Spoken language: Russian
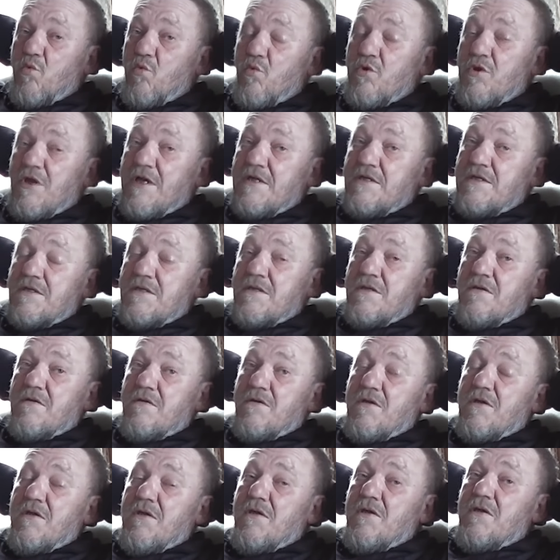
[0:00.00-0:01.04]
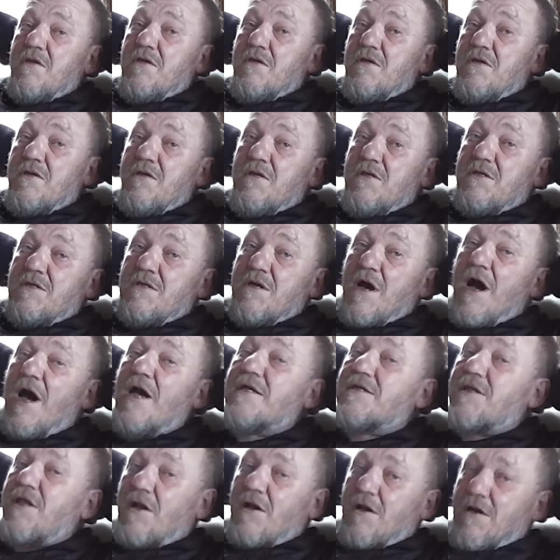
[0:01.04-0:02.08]
У нас из
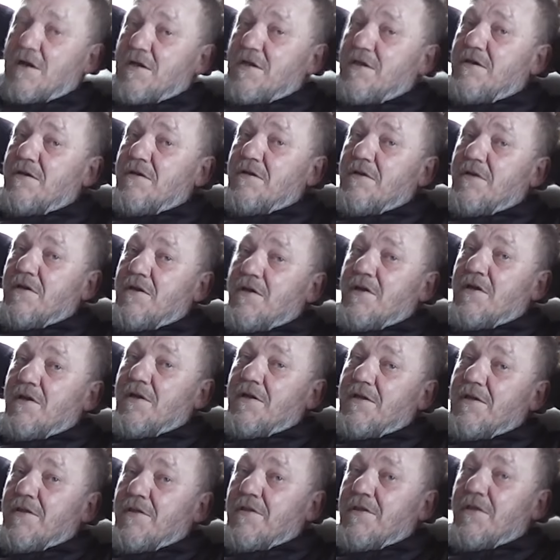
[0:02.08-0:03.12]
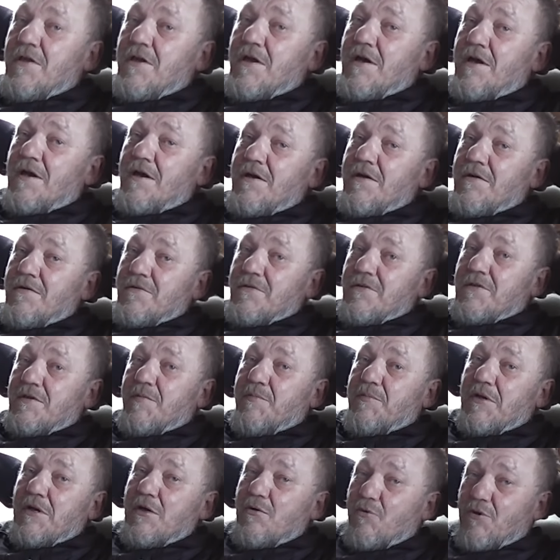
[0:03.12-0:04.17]
Астрахани на
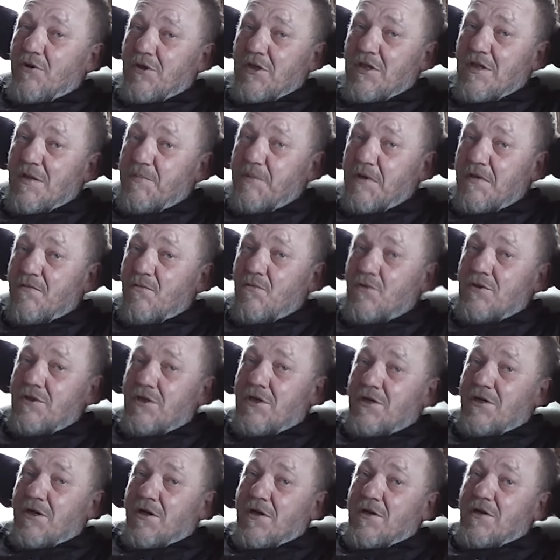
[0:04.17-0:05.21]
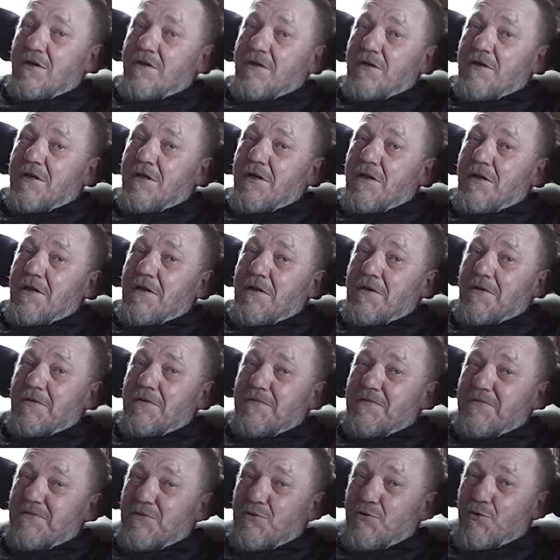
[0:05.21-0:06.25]
теплоходе на подводных крыльях
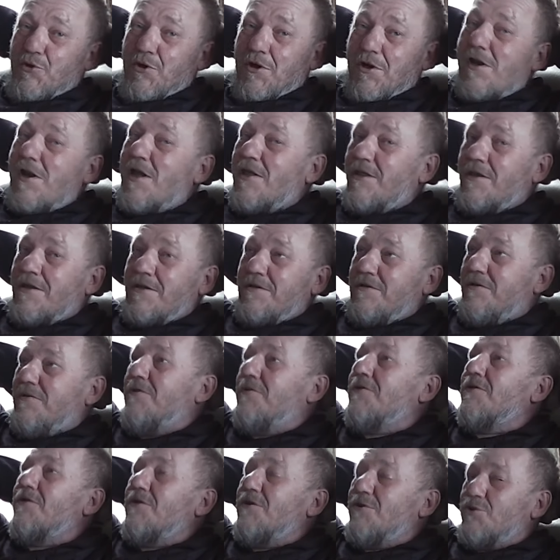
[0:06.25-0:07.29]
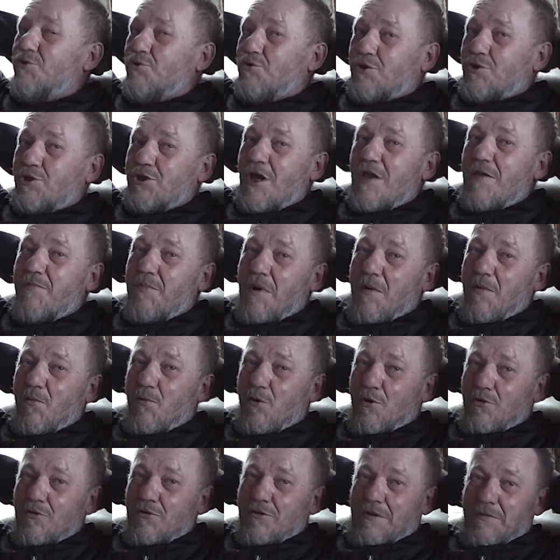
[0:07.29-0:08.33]
до Ирана шуршать по
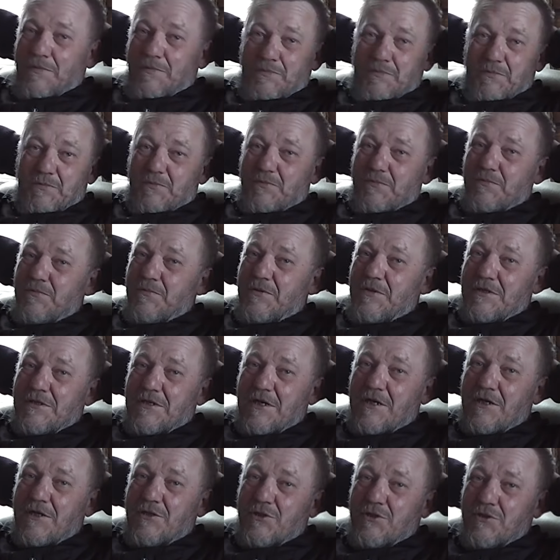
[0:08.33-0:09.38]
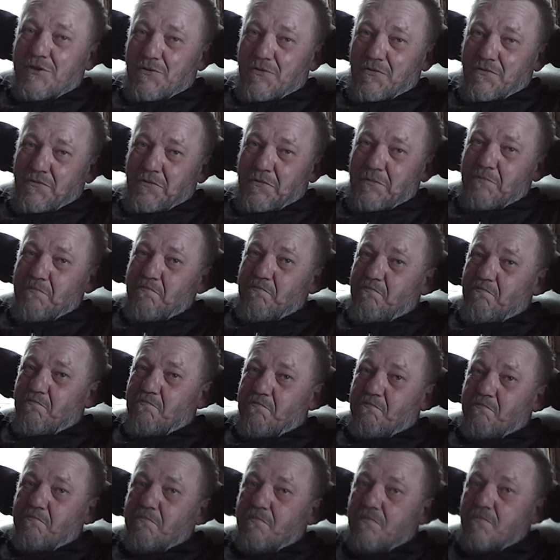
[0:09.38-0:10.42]
морю там несколько часов.
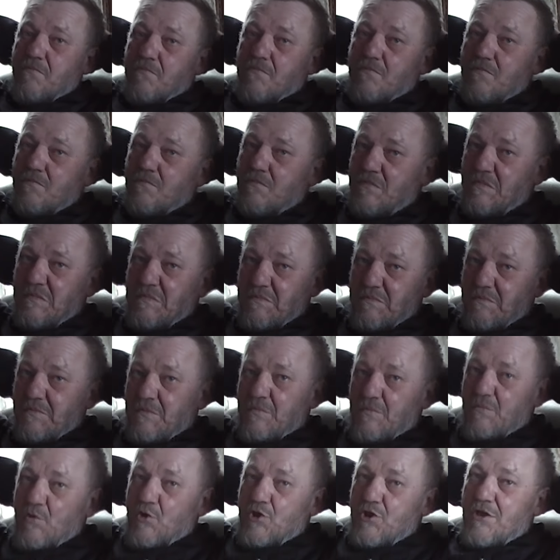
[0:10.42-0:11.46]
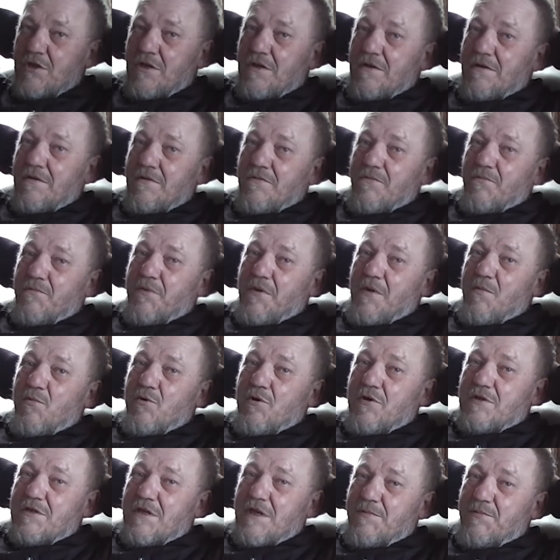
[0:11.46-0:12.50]
Угу. Можно
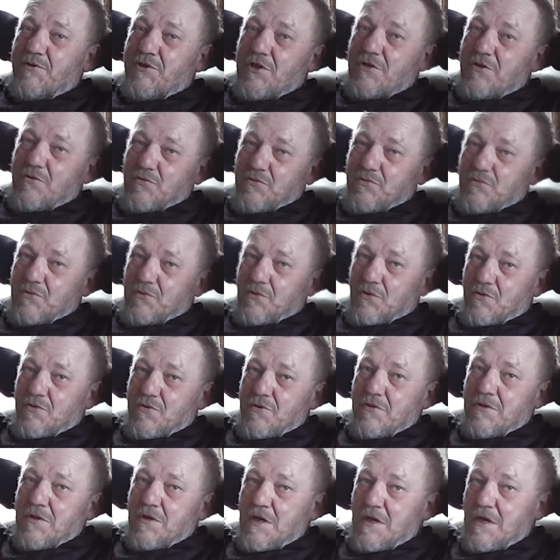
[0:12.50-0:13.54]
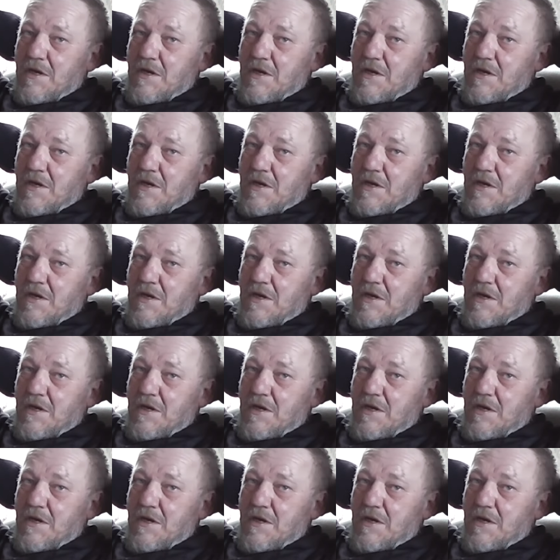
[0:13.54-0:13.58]
прямое сообщение устроить.